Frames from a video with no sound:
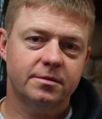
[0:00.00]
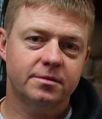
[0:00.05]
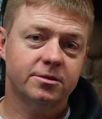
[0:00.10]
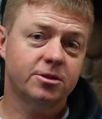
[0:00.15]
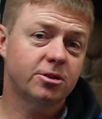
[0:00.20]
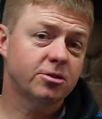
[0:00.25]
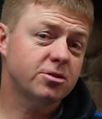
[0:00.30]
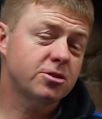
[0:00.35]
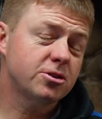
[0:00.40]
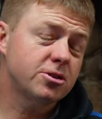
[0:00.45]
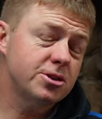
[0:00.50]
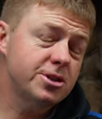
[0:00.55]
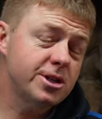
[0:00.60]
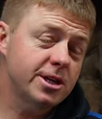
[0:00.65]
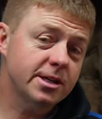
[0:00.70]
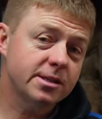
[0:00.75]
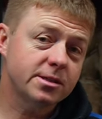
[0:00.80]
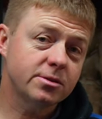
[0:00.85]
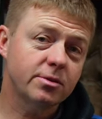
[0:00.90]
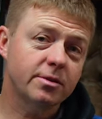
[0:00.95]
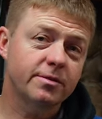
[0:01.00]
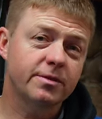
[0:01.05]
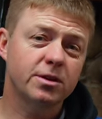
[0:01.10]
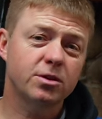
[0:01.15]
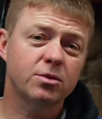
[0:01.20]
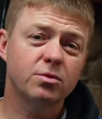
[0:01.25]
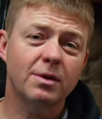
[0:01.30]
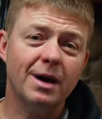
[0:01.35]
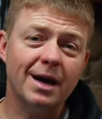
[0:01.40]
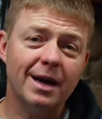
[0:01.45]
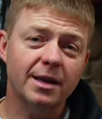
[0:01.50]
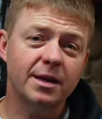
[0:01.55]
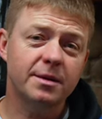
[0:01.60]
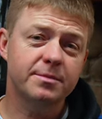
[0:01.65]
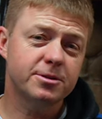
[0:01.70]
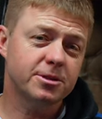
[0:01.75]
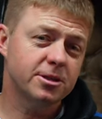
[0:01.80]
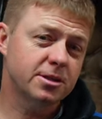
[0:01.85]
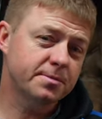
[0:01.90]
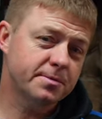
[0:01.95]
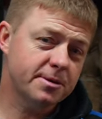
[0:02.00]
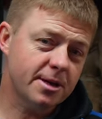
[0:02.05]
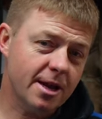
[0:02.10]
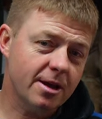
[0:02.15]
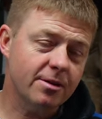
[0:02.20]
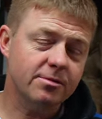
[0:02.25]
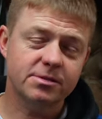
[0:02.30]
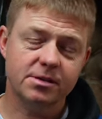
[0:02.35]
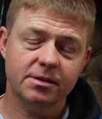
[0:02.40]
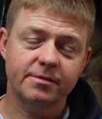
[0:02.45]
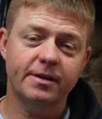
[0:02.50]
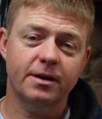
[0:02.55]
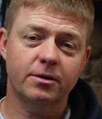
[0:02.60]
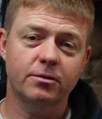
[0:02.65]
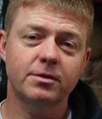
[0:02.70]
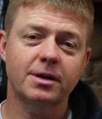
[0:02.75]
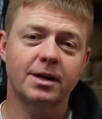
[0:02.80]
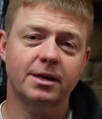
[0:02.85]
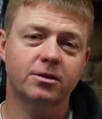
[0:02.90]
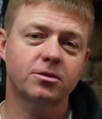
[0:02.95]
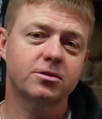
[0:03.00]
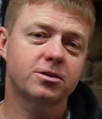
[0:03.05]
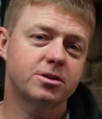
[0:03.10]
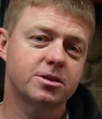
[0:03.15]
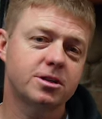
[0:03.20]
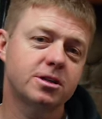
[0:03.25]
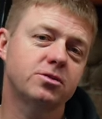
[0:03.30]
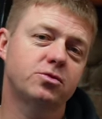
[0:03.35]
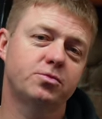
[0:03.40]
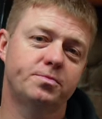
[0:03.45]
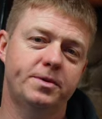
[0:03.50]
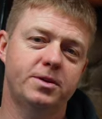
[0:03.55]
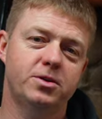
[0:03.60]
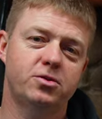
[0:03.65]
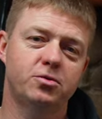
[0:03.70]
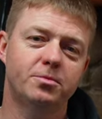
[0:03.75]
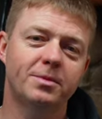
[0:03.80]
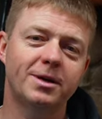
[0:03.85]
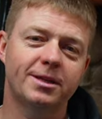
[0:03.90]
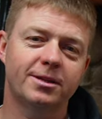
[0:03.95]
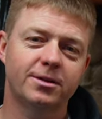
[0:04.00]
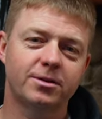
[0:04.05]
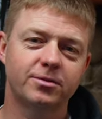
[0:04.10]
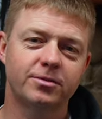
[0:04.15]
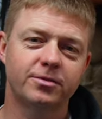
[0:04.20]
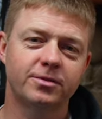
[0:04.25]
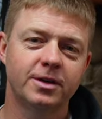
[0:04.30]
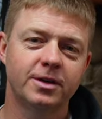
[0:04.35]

do 30, ewentualnie przy sprzyjających warunkach do 35 metrów,